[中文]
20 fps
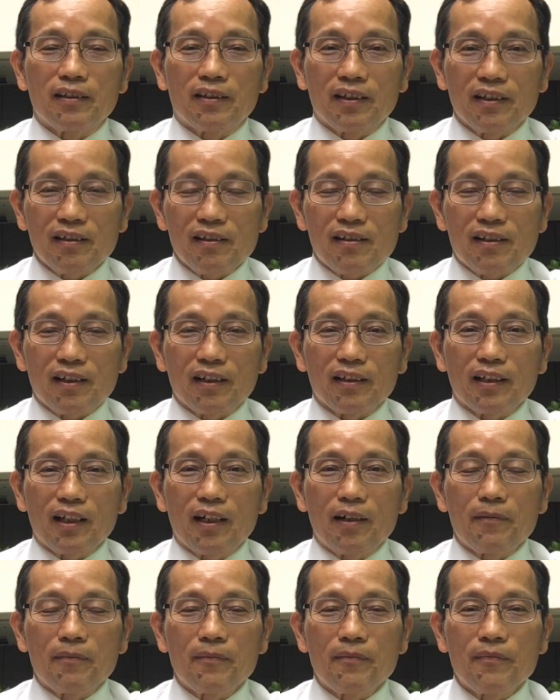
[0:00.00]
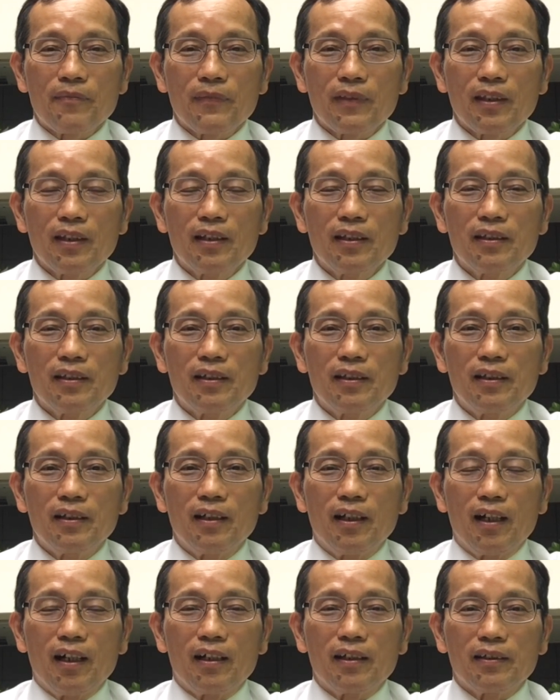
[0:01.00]
精神的
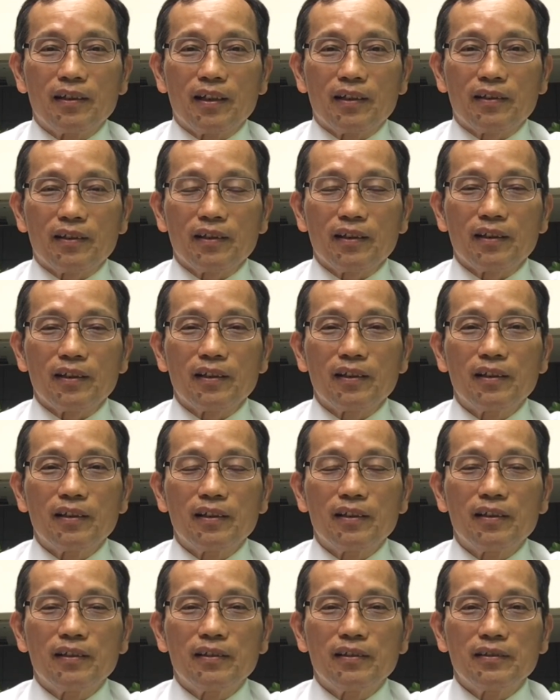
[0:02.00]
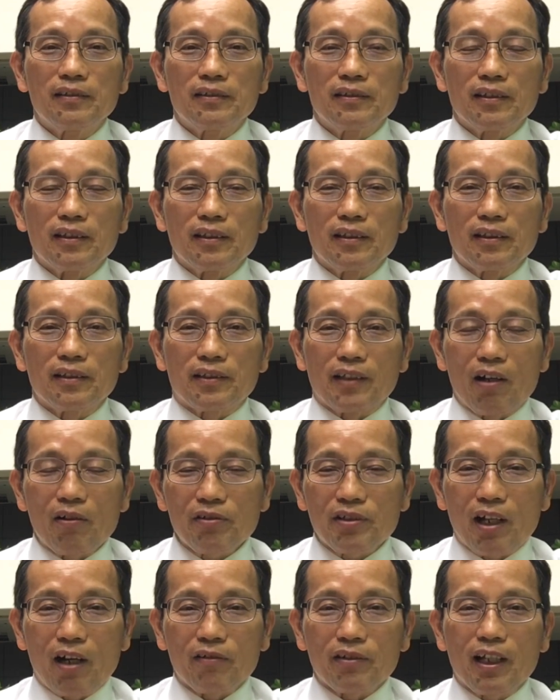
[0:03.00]
啊也是。呃，早
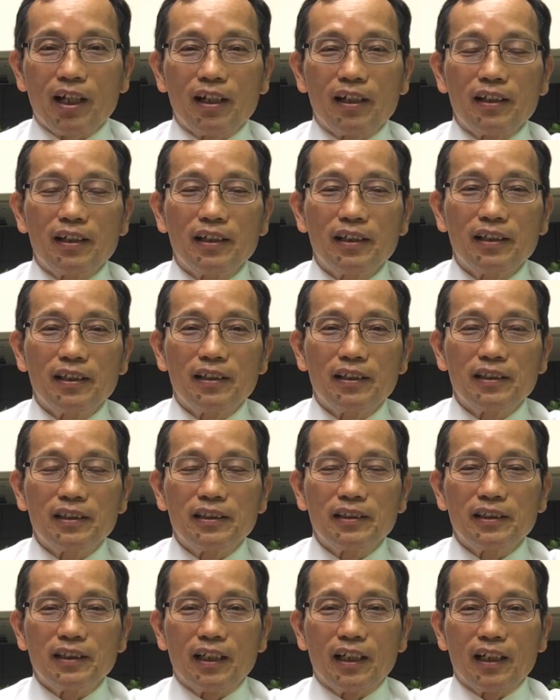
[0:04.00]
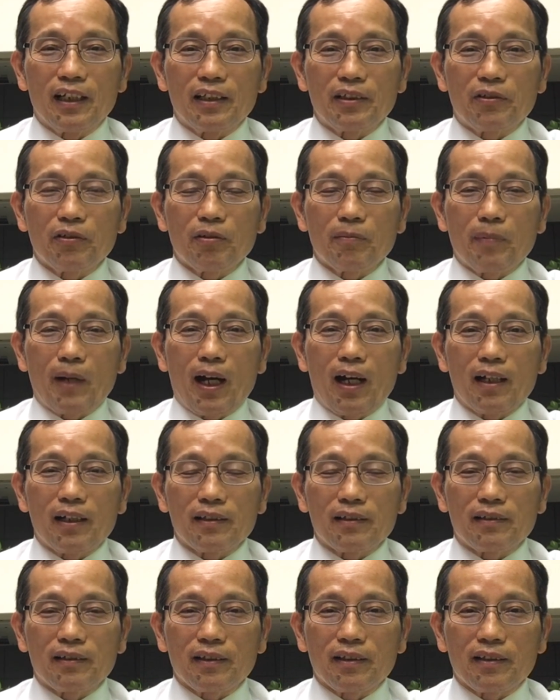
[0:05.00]
早的，啊，就把
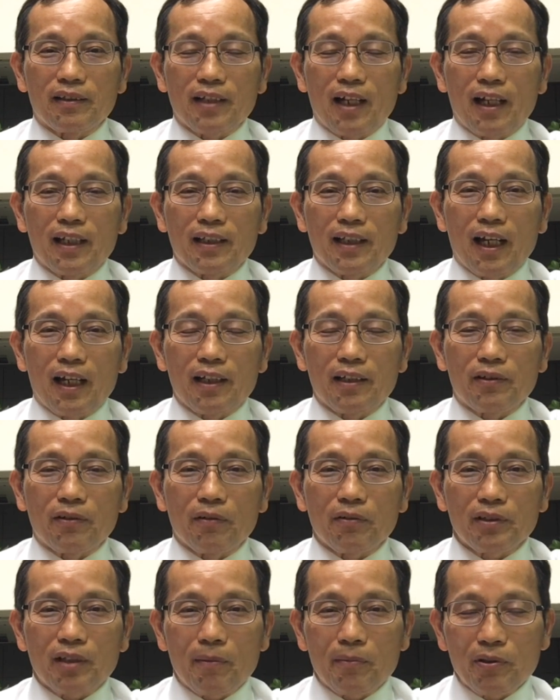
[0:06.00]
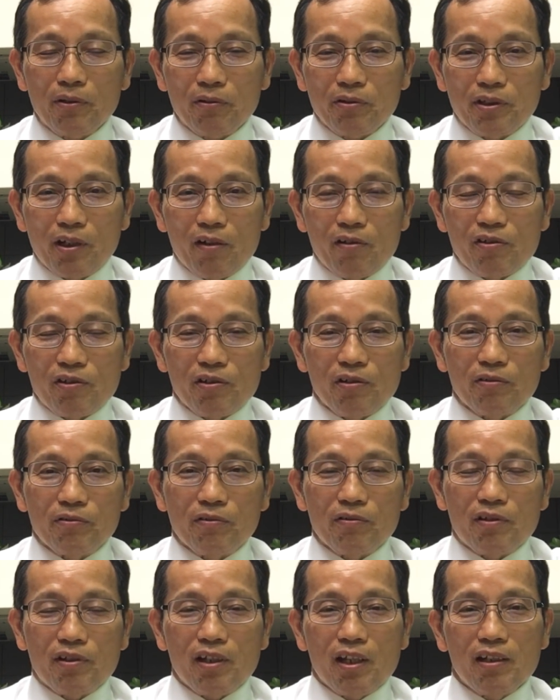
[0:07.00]
这个下一代从他们幼小的时候
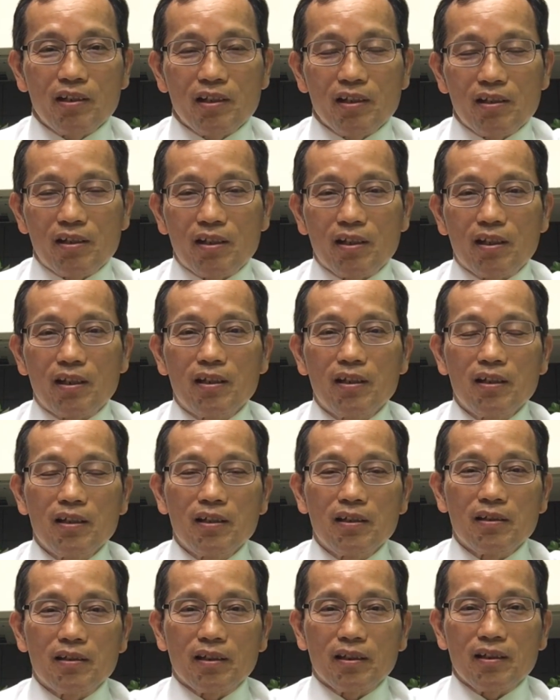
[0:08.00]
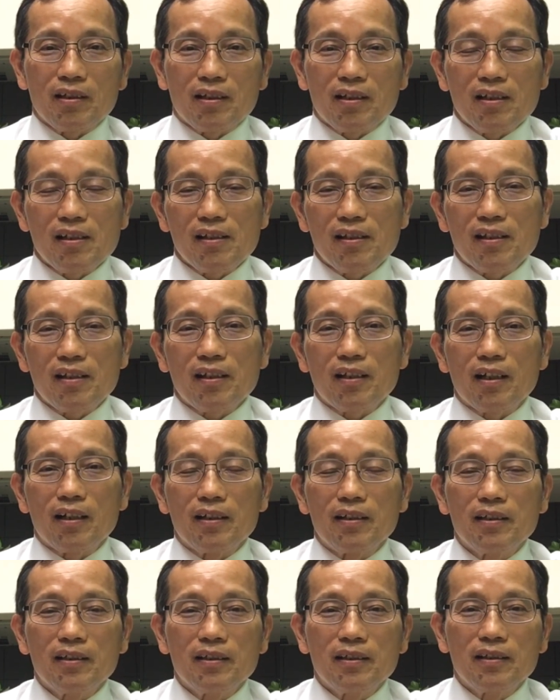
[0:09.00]
就建立起这个根基的，
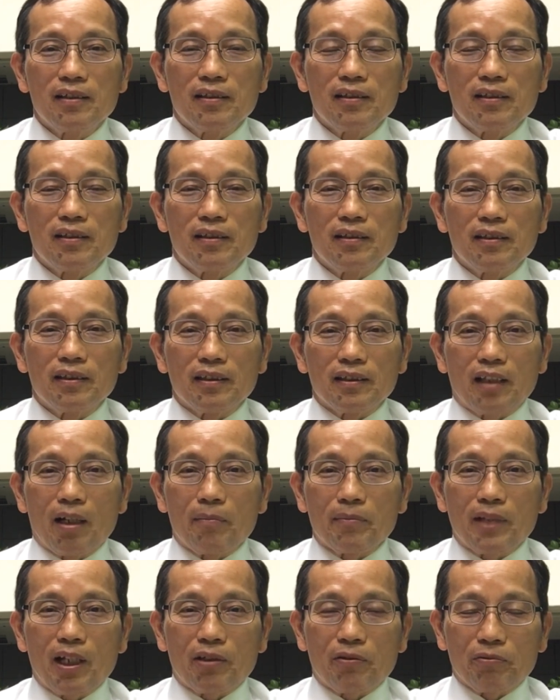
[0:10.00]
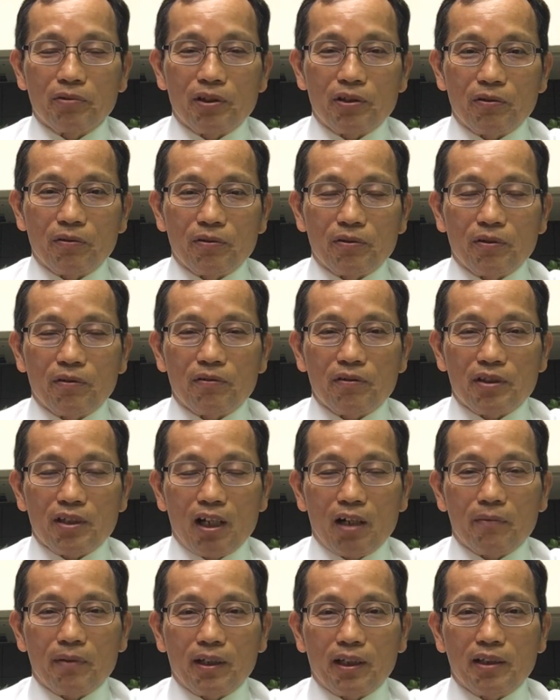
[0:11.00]
他们在主的手中
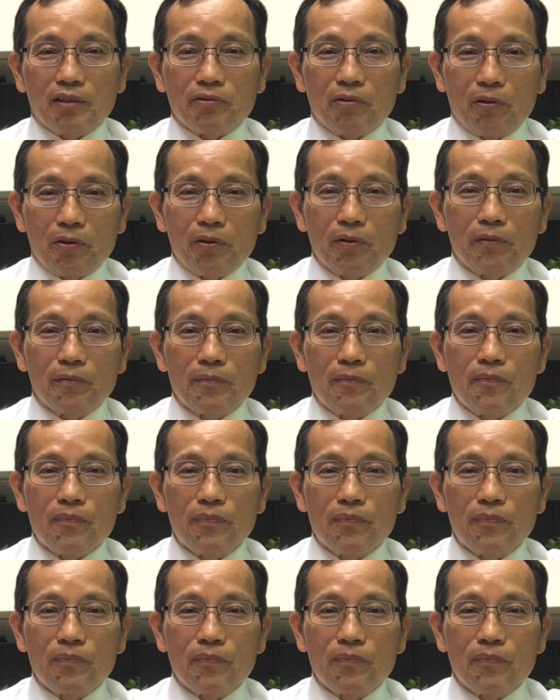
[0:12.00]
将会更有用。